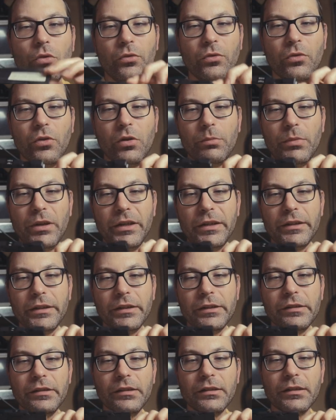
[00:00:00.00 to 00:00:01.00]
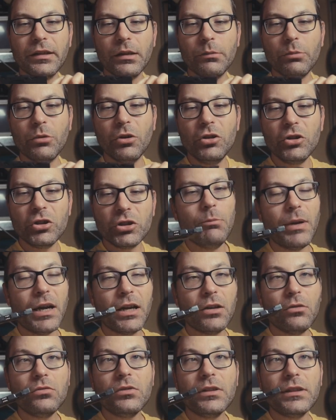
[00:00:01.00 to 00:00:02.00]
format est ici très proche.
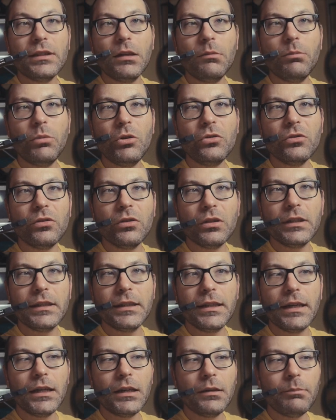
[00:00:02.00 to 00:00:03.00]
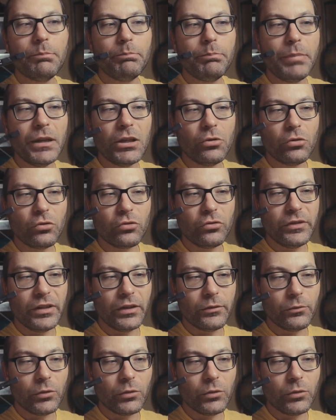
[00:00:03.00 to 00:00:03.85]
Par contre, la bande n'a pas grand-chose à